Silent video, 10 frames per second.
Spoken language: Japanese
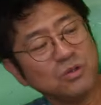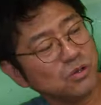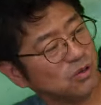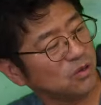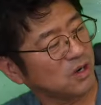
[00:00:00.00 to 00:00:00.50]

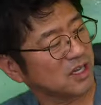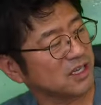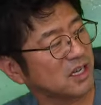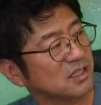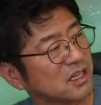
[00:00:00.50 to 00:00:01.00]
のこう描
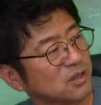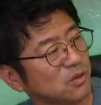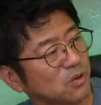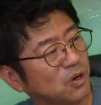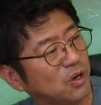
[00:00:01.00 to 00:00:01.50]
き方
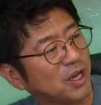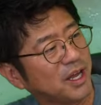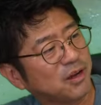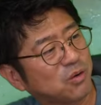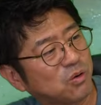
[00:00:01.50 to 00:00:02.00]
との、
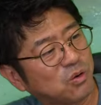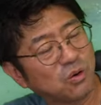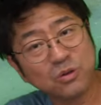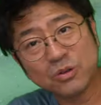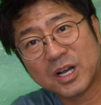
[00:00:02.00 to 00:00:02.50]
えー、こ
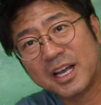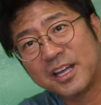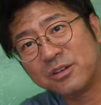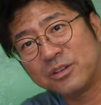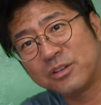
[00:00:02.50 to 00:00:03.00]
ここの
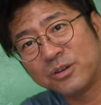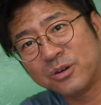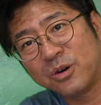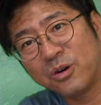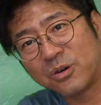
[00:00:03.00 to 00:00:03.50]
影の色
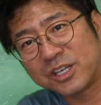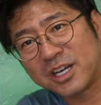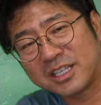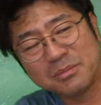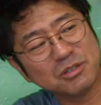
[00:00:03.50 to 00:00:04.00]
の置き
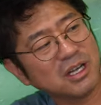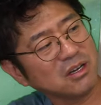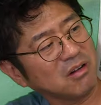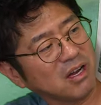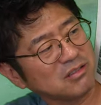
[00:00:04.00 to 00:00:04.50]
方みた
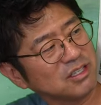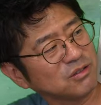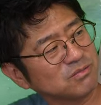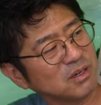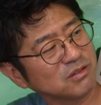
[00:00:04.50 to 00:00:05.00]
いなのがある
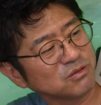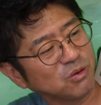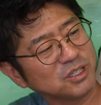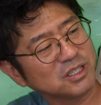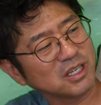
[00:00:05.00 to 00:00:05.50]
程度うまく
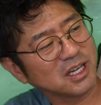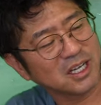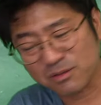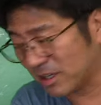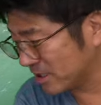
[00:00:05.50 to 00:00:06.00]
こういったなとかっ